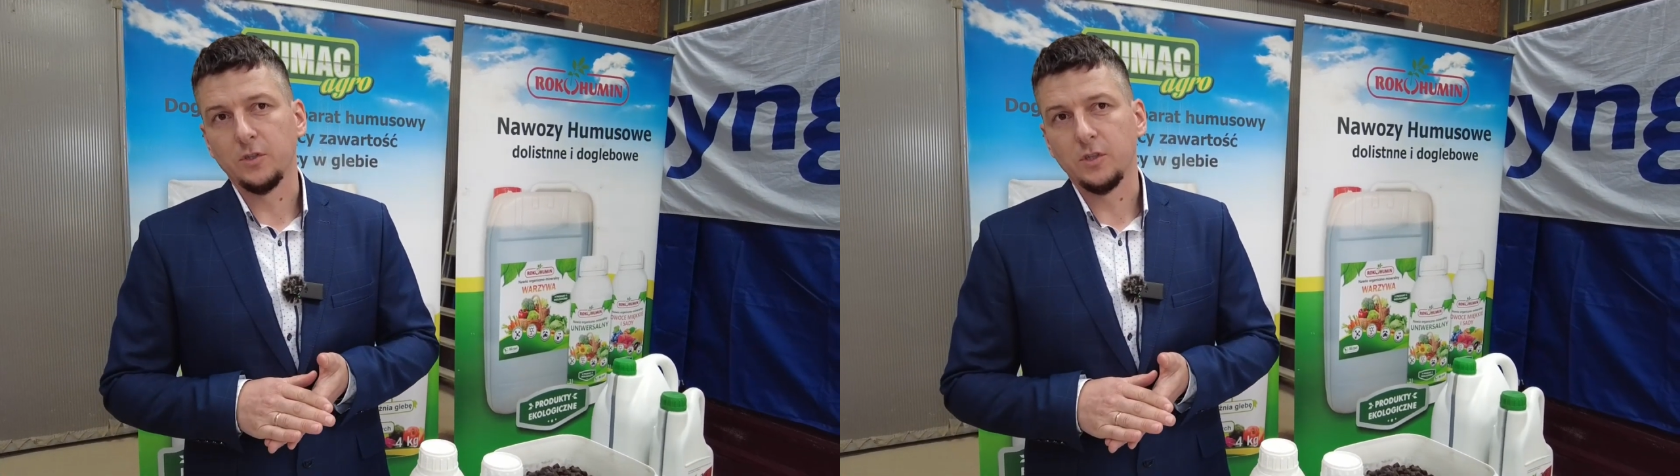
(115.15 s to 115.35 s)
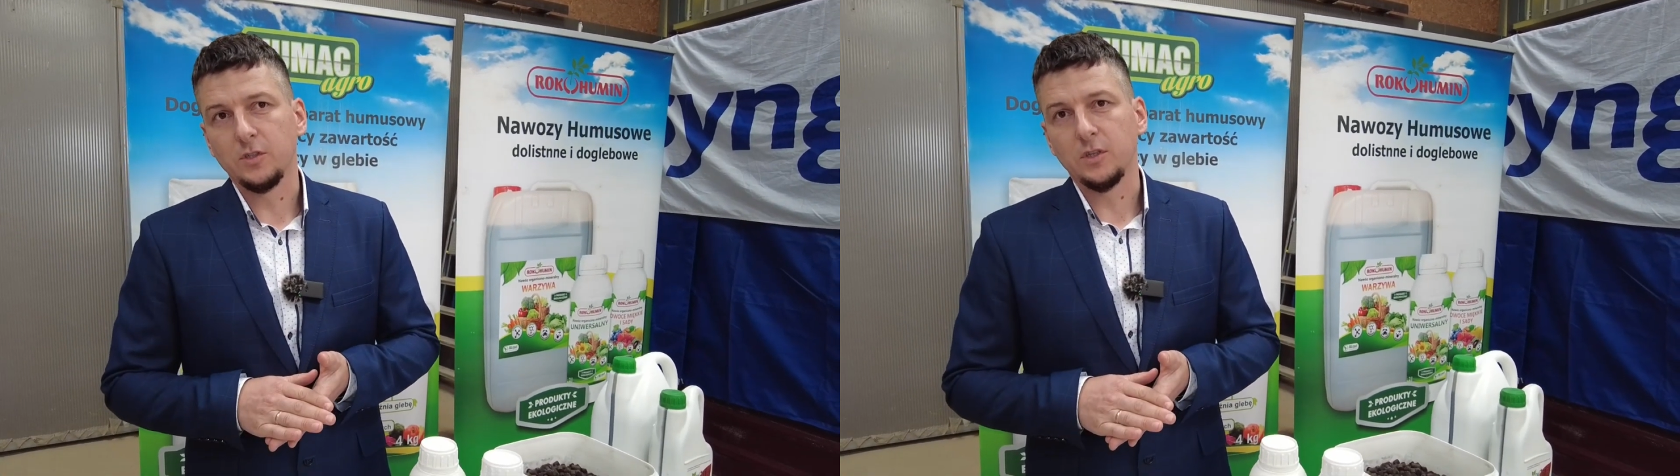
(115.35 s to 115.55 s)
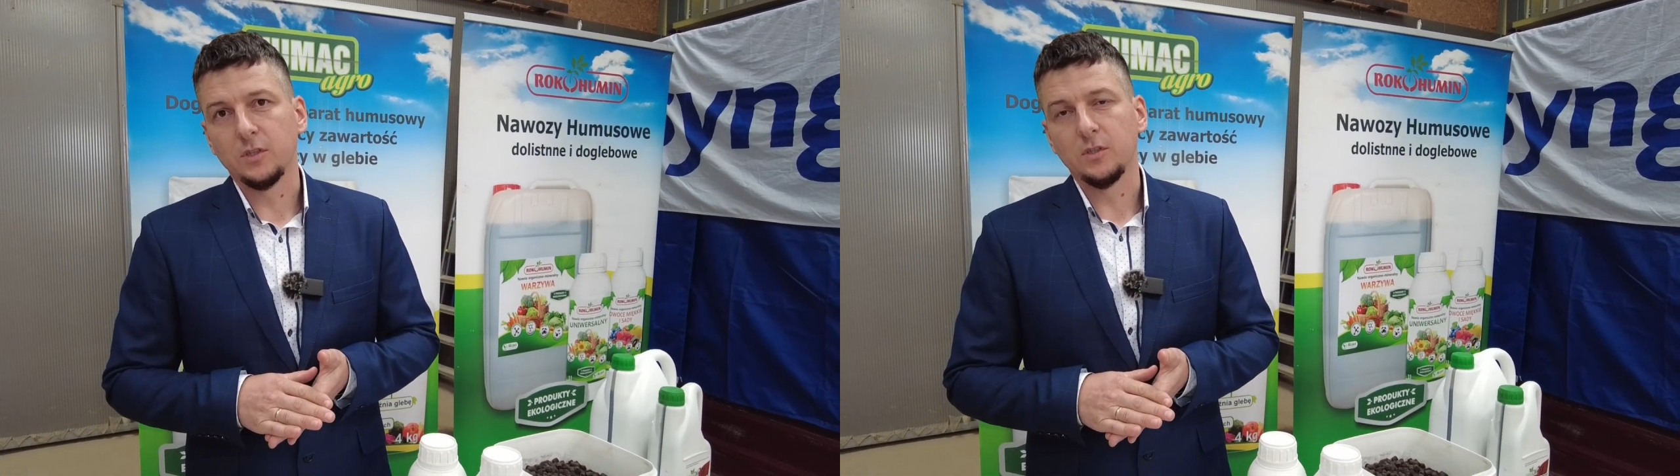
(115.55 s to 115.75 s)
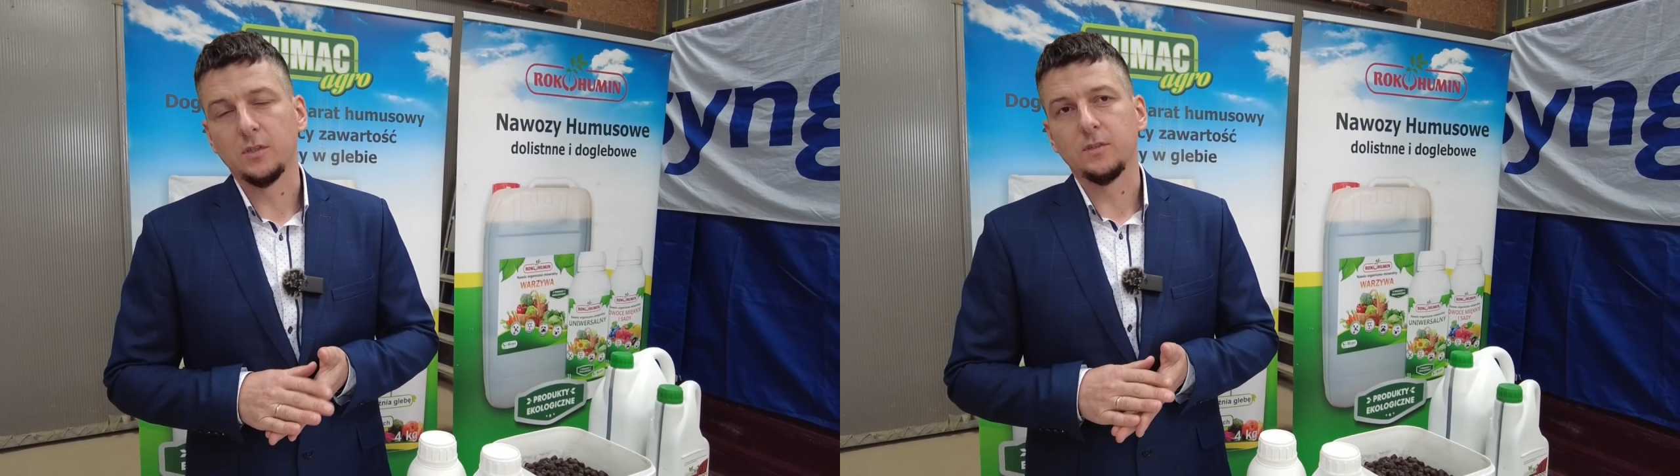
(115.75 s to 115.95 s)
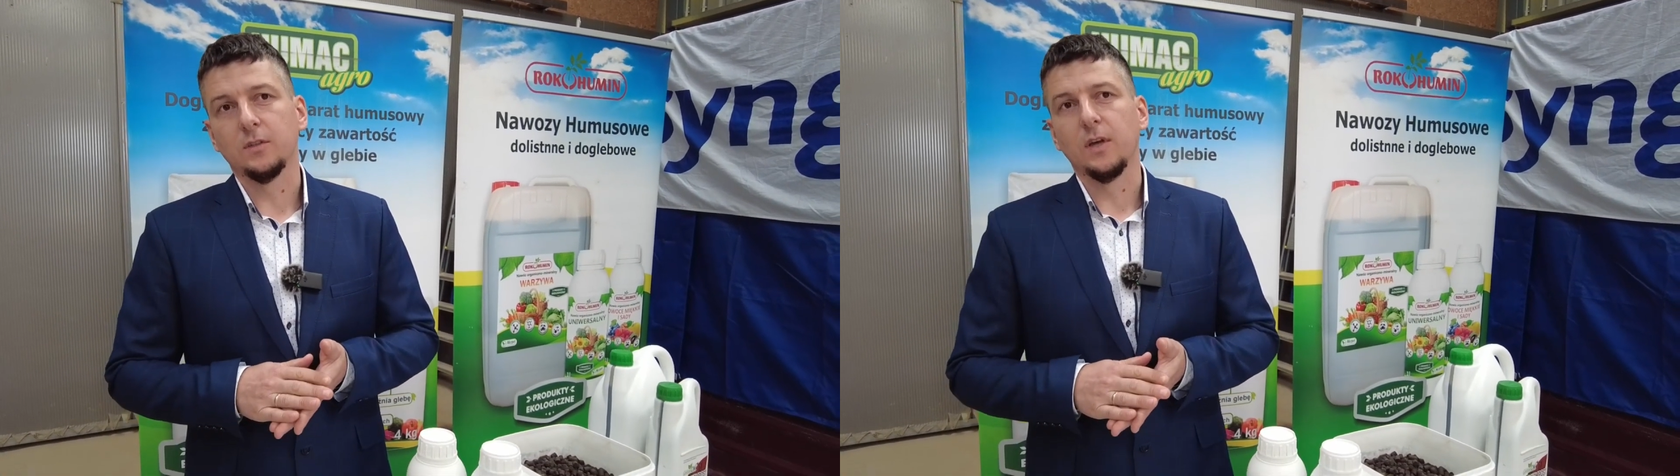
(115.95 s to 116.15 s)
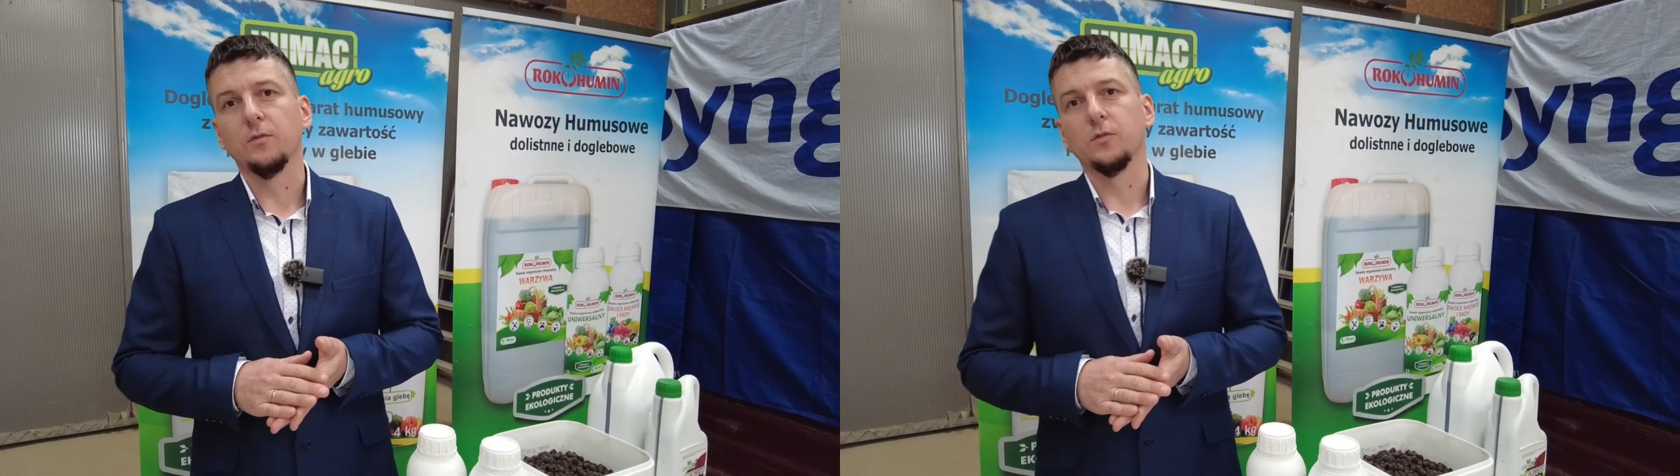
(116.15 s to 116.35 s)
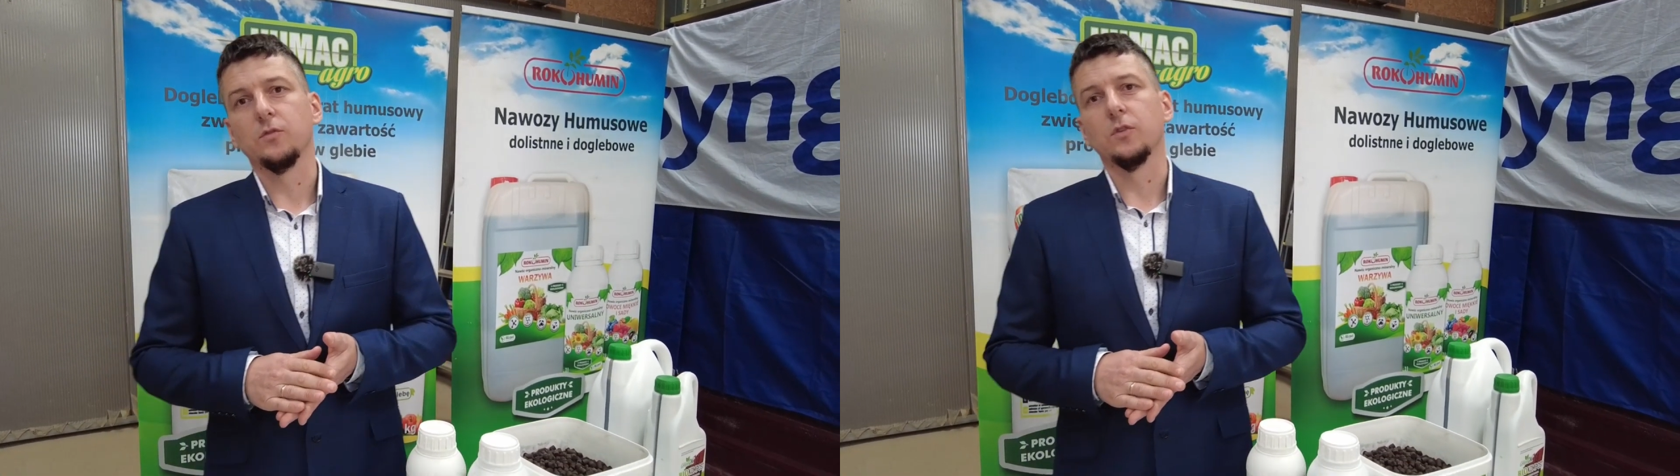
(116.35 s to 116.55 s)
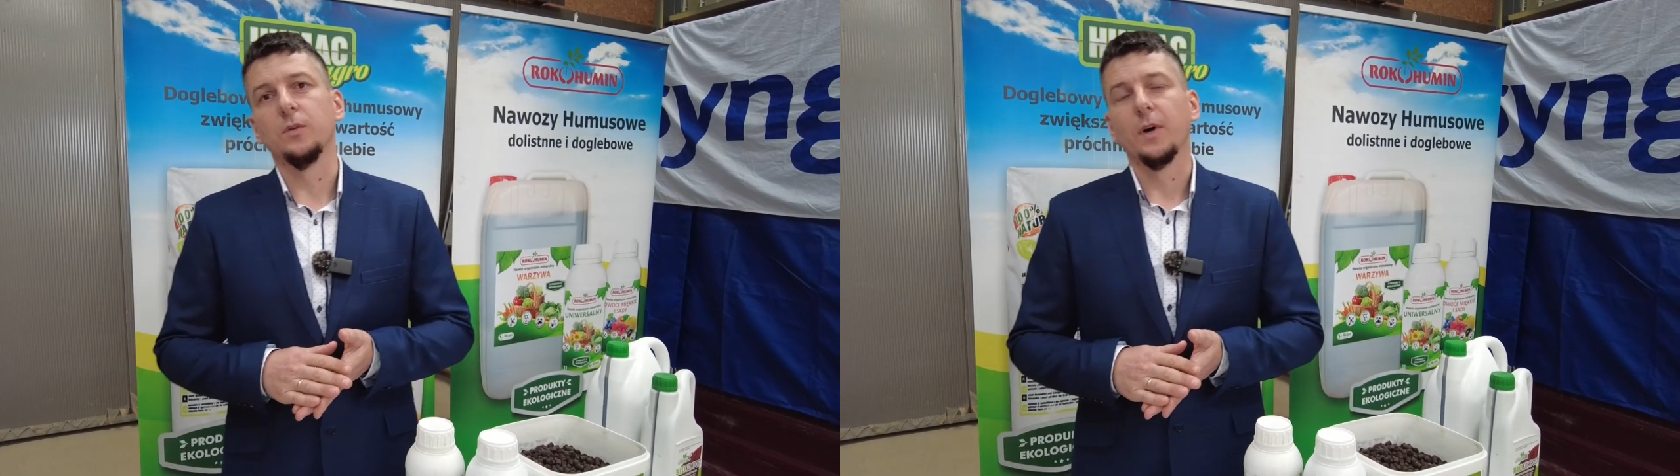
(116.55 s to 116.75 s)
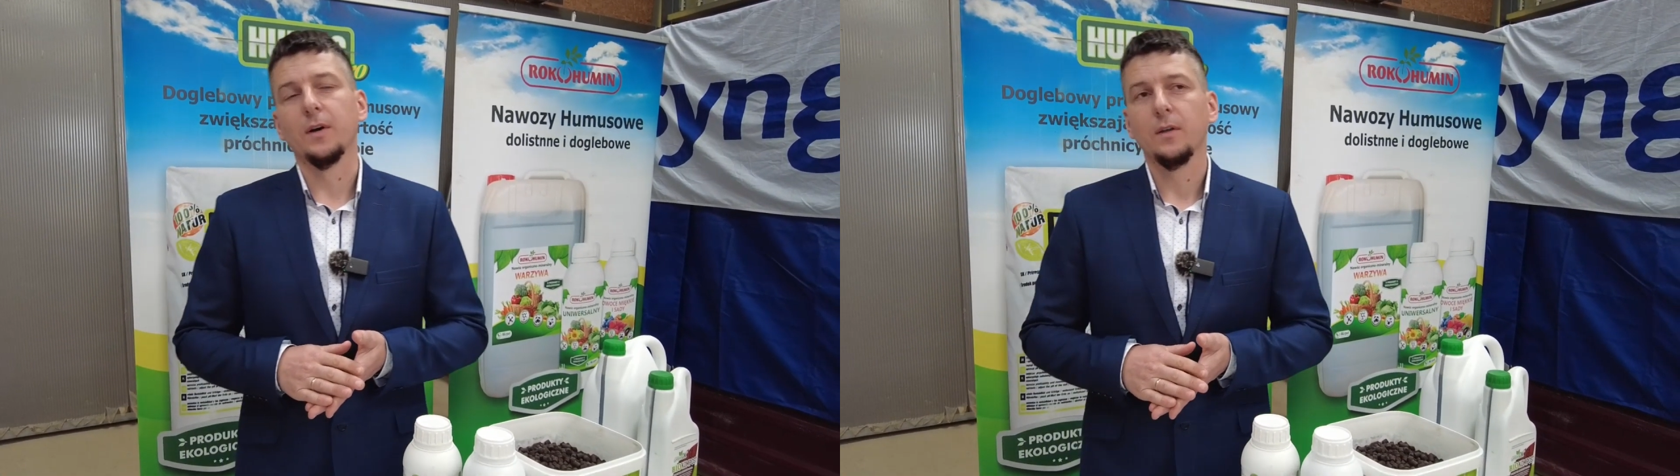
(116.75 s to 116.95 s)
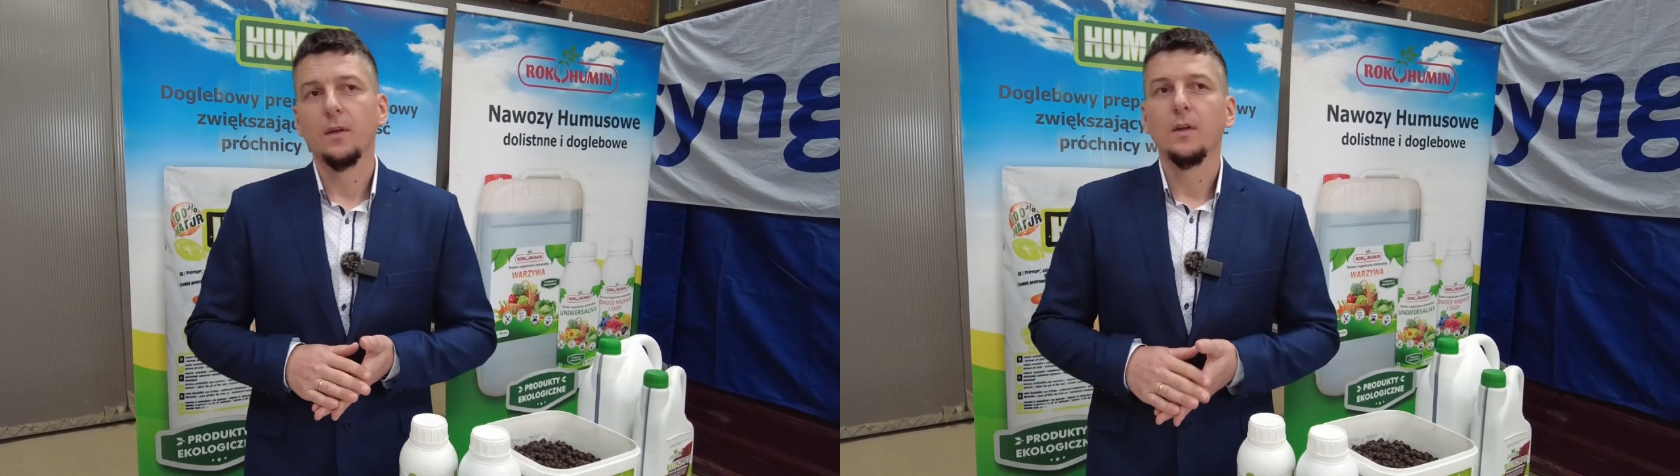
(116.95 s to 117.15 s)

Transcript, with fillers: 10 jest to nawóz, który ma